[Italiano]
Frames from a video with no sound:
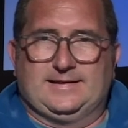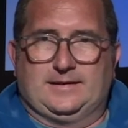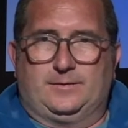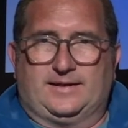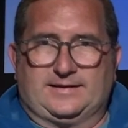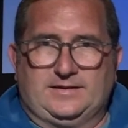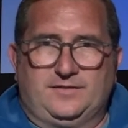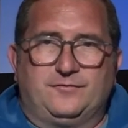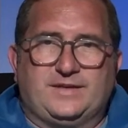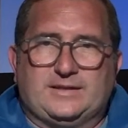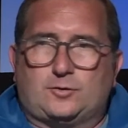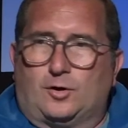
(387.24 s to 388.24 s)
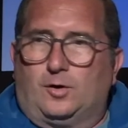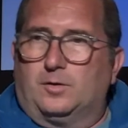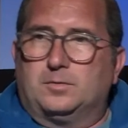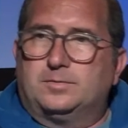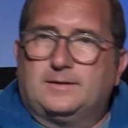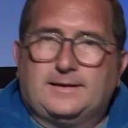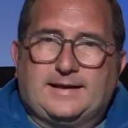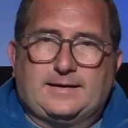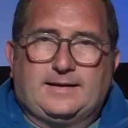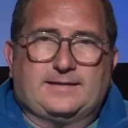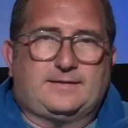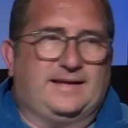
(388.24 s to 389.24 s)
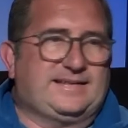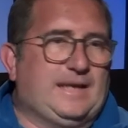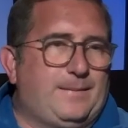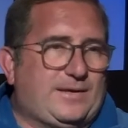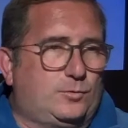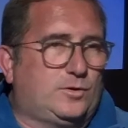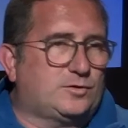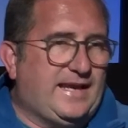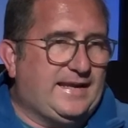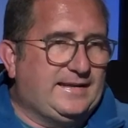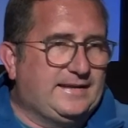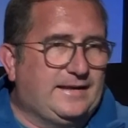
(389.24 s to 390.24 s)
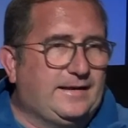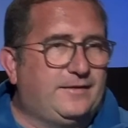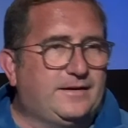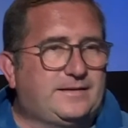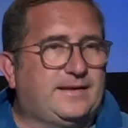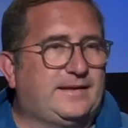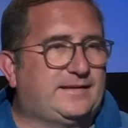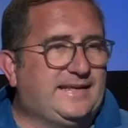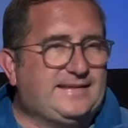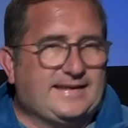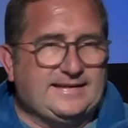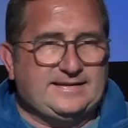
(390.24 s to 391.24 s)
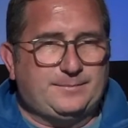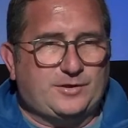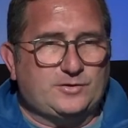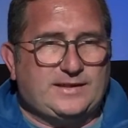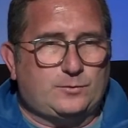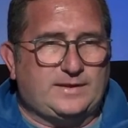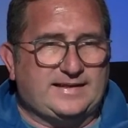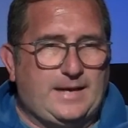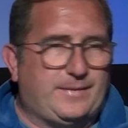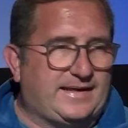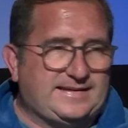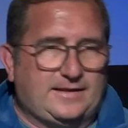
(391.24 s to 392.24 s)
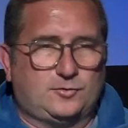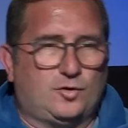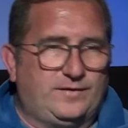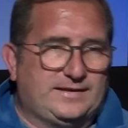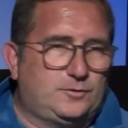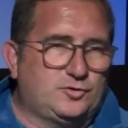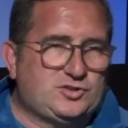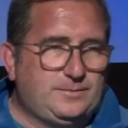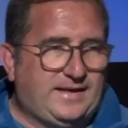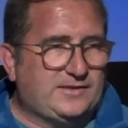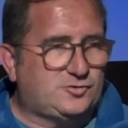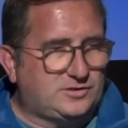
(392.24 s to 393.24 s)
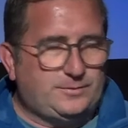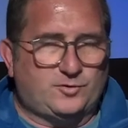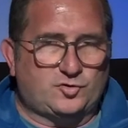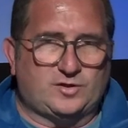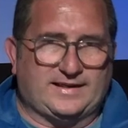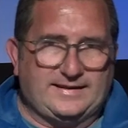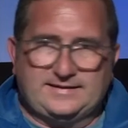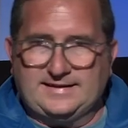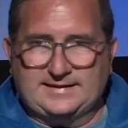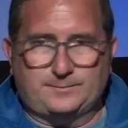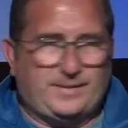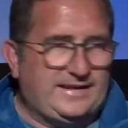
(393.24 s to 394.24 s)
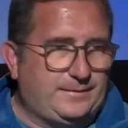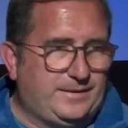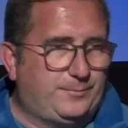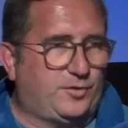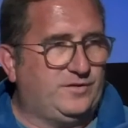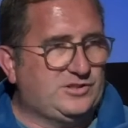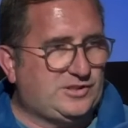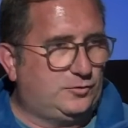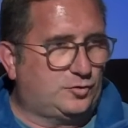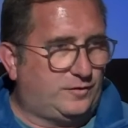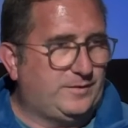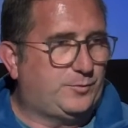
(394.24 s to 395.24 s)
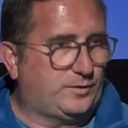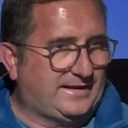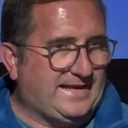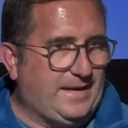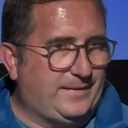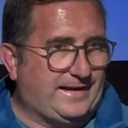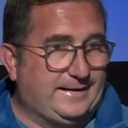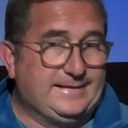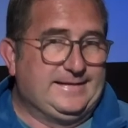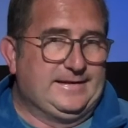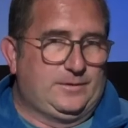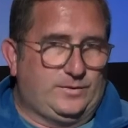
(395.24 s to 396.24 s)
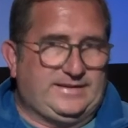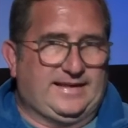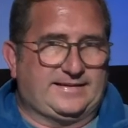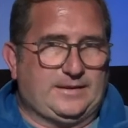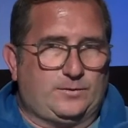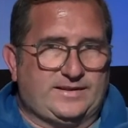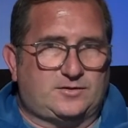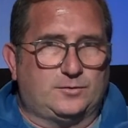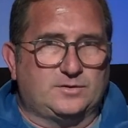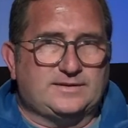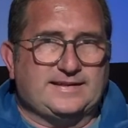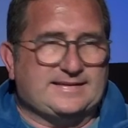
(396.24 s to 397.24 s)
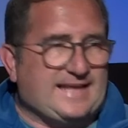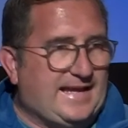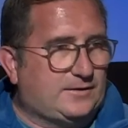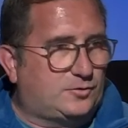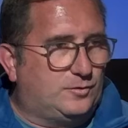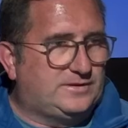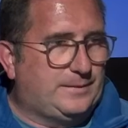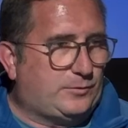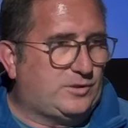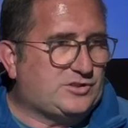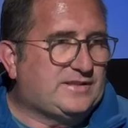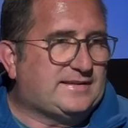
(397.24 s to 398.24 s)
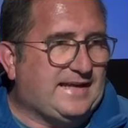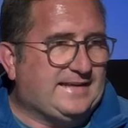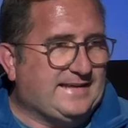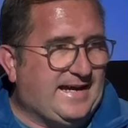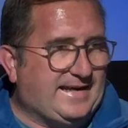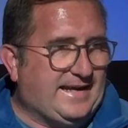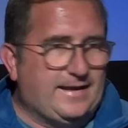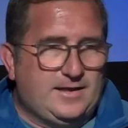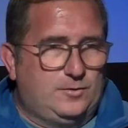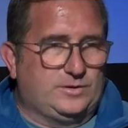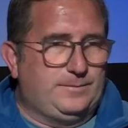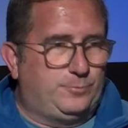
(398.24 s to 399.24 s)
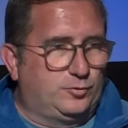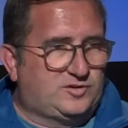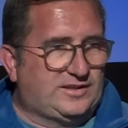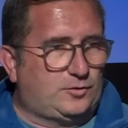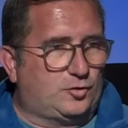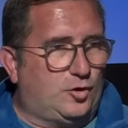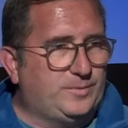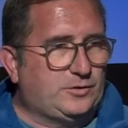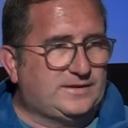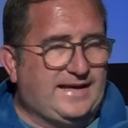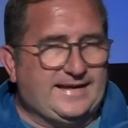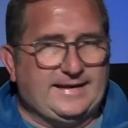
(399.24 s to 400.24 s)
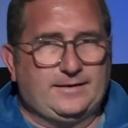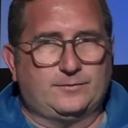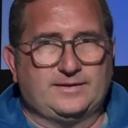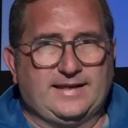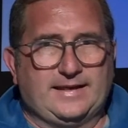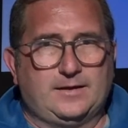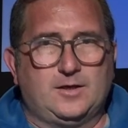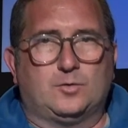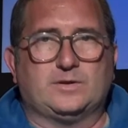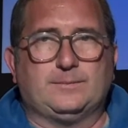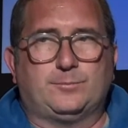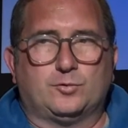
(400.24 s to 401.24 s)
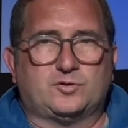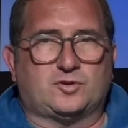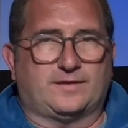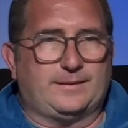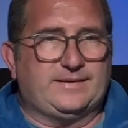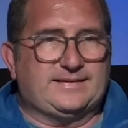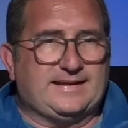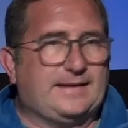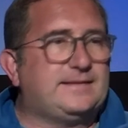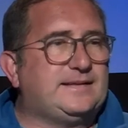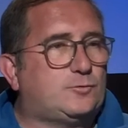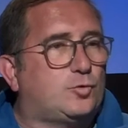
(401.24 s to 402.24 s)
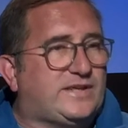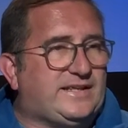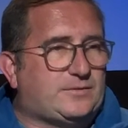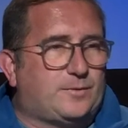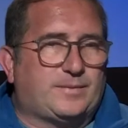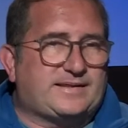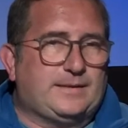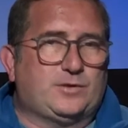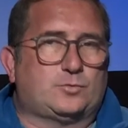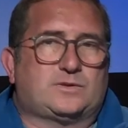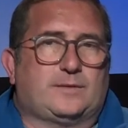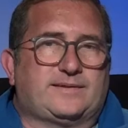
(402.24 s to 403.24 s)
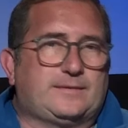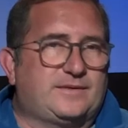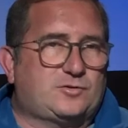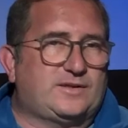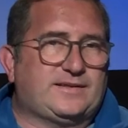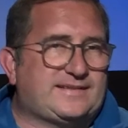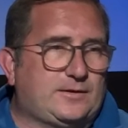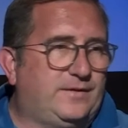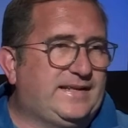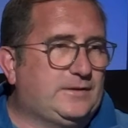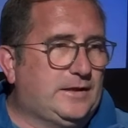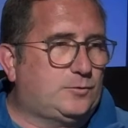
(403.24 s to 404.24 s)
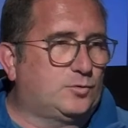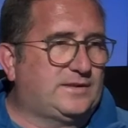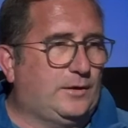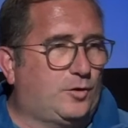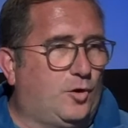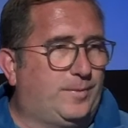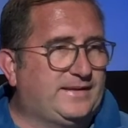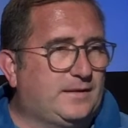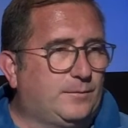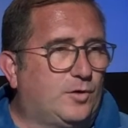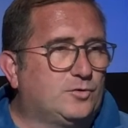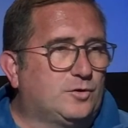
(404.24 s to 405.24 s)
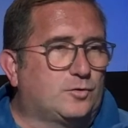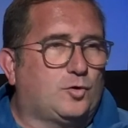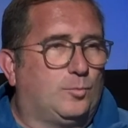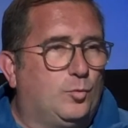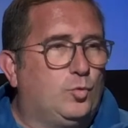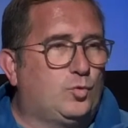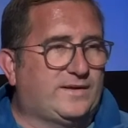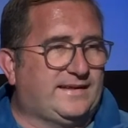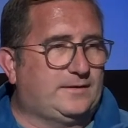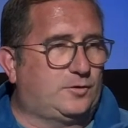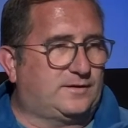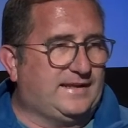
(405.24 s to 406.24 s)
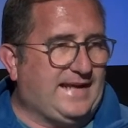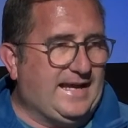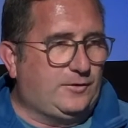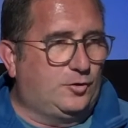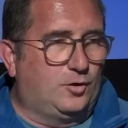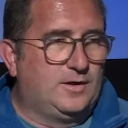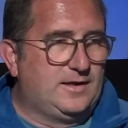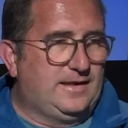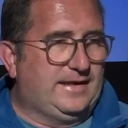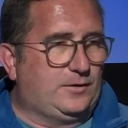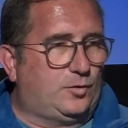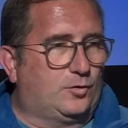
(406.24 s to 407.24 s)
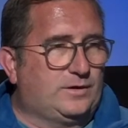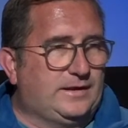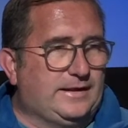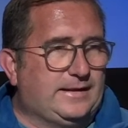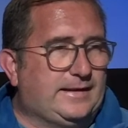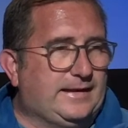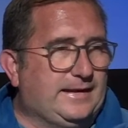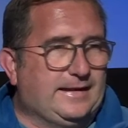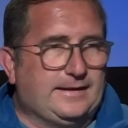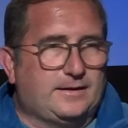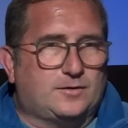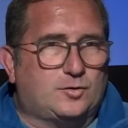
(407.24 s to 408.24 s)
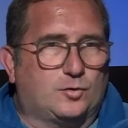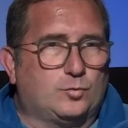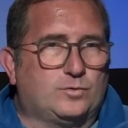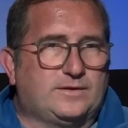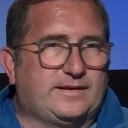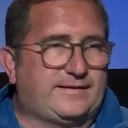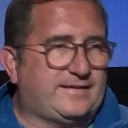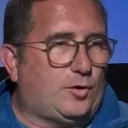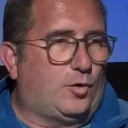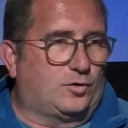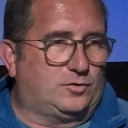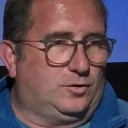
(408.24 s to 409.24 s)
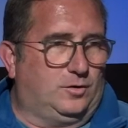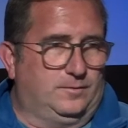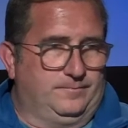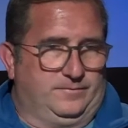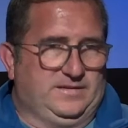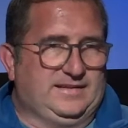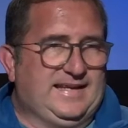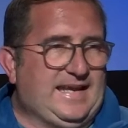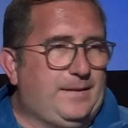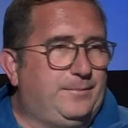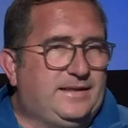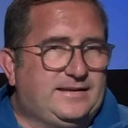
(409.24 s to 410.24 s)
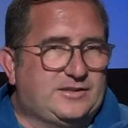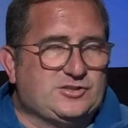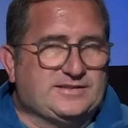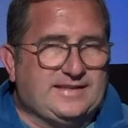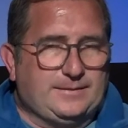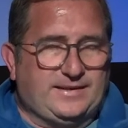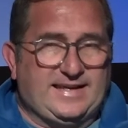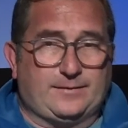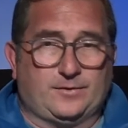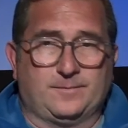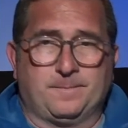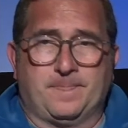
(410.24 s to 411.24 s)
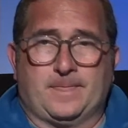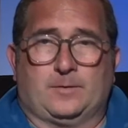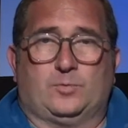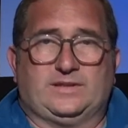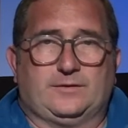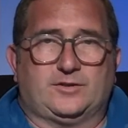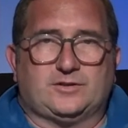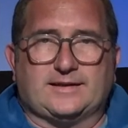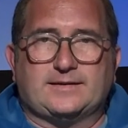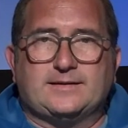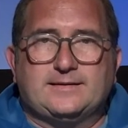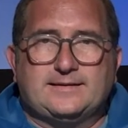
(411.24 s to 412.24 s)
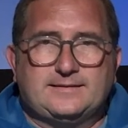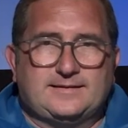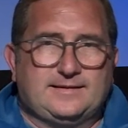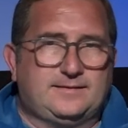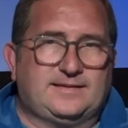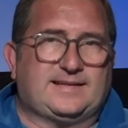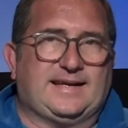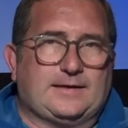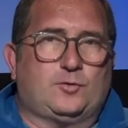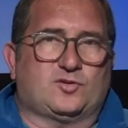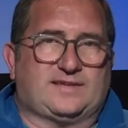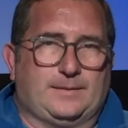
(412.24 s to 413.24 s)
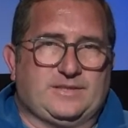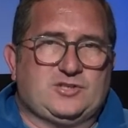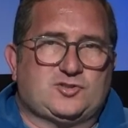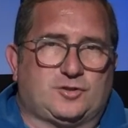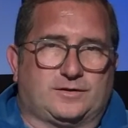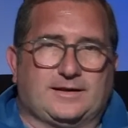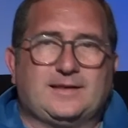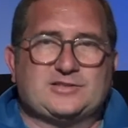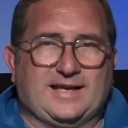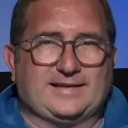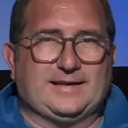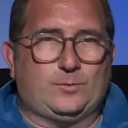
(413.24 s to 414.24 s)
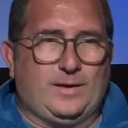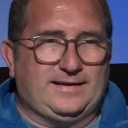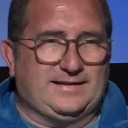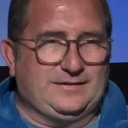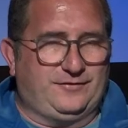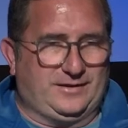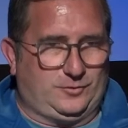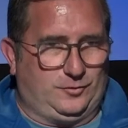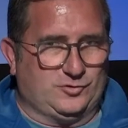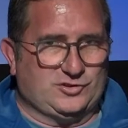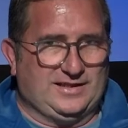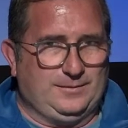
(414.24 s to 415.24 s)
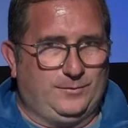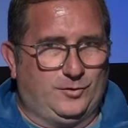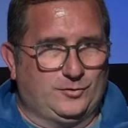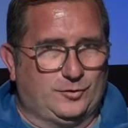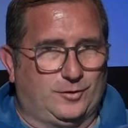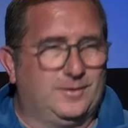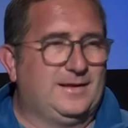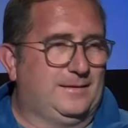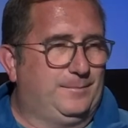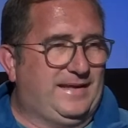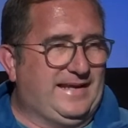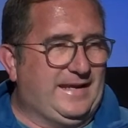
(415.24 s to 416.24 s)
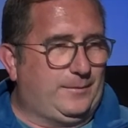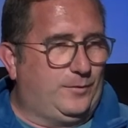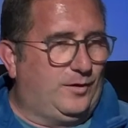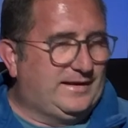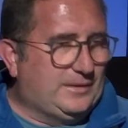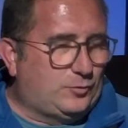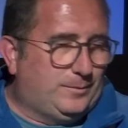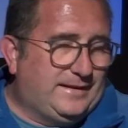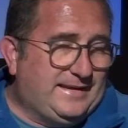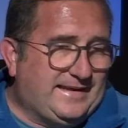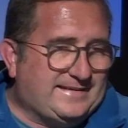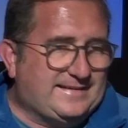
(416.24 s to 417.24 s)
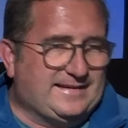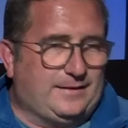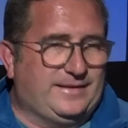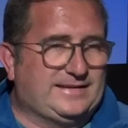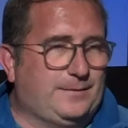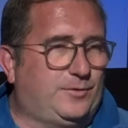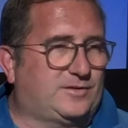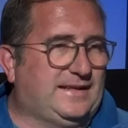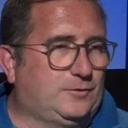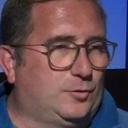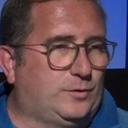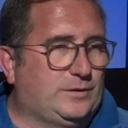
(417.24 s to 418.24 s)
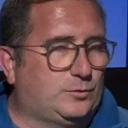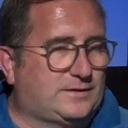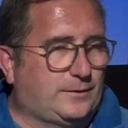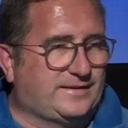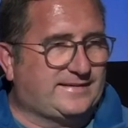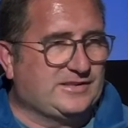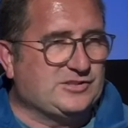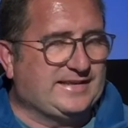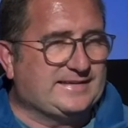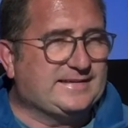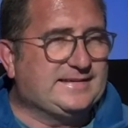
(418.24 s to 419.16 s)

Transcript: Guarda, io invito a, a chiamare un hotel e eh, chiedere di prenotare una camera dal 9 al 12 di maggio, ti posso garantire che Palermo e provincia non trovi più una camera. Quindi anche questo vuol dire tanto, vuol dire per una città dare un impulso economico, dare un, un impulso veramente di turismo, perché poi tutte queste persone che stanno venendo da tutta Europa e dal mondo comunque se ne torneranno eh, con, eh, con un ricordo indelebile della città di Palermo. Quindi voglio dire, tra la nostra mission c'è anche quella di far conoscere al mondo Palermo e le sue bellezze, chiaramente portando qui tutta questa gente.